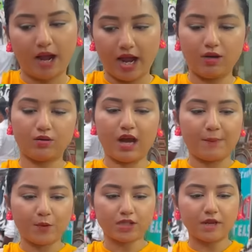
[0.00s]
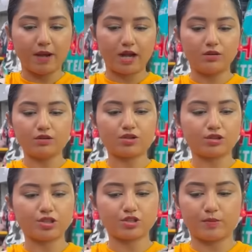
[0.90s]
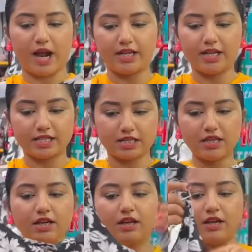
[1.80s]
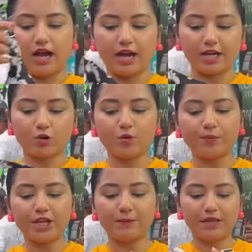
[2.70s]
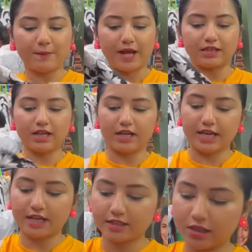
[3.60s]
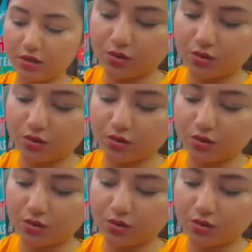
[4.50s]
ভালো কাপড়টা ভালো যথেষ্ট ভারী আছে আর এরকম ফিলফিলে পাতলা নেই এখানে দেখো